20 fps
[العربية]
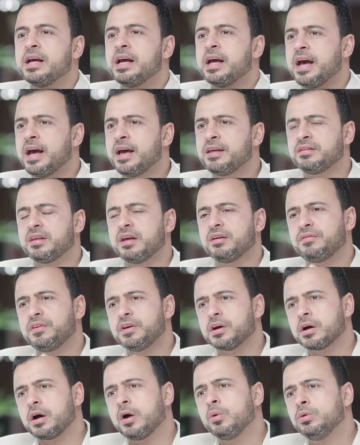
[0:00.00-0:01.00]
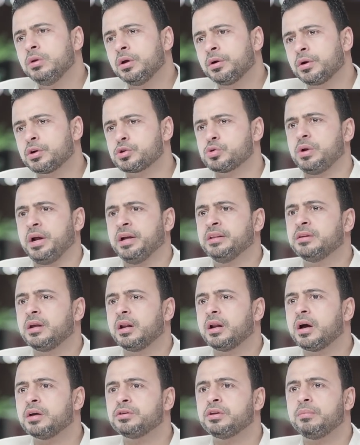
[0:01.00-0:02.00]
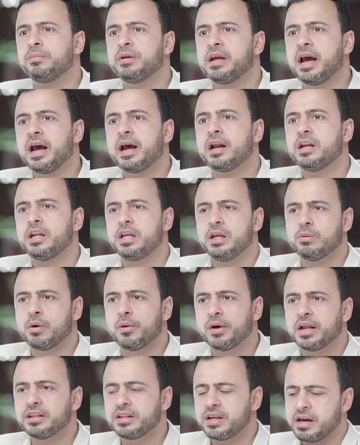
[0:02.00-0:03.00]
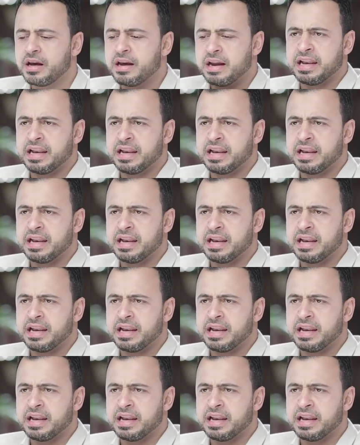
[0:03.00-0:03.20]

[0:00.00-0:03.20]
هذا في قول الرجل عند الغضب لأهله وولده